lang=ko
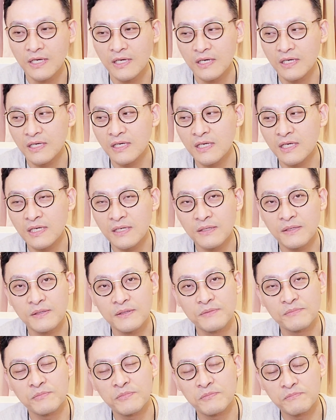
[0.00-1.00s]

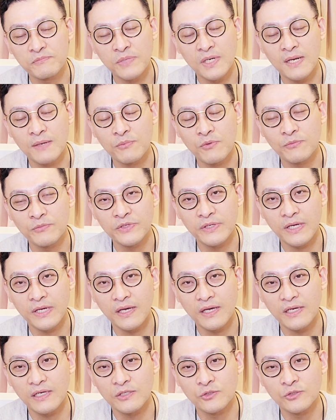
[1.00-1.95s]
이 플랫폼들의